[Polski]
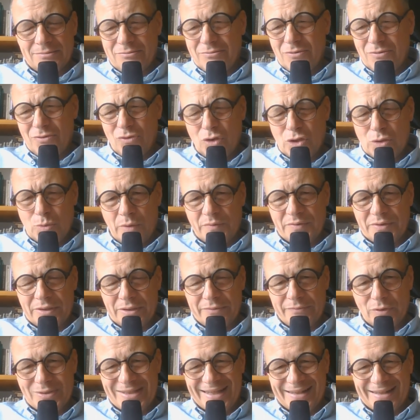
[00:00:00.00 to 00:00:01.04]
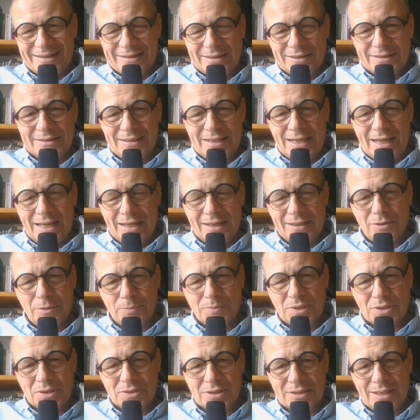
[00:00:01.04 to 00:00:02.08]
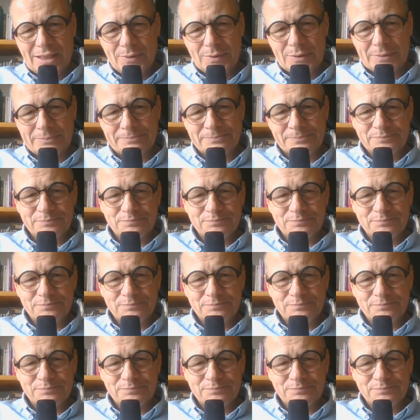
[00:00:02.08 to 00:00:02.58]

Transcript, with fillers: dosłownie w ostatnich dniach to przeczytałem